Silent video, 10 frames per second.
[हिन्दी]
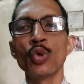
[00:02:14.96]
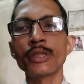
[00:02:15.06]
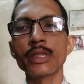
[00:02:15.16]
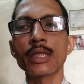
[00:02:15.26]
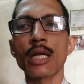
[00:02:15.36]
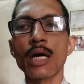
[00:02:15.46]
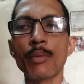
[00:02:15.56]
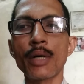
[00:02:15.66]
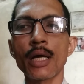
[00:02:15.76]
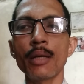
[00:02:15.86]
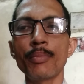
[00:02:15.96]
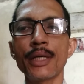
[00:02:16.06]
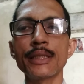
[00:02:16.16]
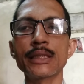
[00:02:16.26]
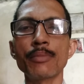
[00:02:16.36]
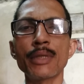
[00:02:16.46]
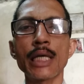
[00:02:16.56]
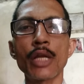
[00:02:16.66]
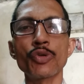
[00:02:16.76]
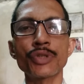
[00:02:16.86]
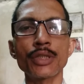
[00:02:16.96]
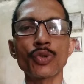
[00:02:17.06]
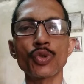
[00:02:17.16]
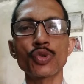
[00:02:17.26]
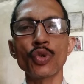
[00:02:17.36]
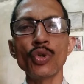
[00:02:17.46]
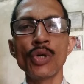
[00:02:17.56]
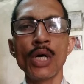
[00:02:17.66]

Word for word: उसी तरह हमारे मेडिसिन में डाइल्यूशन दोस्तों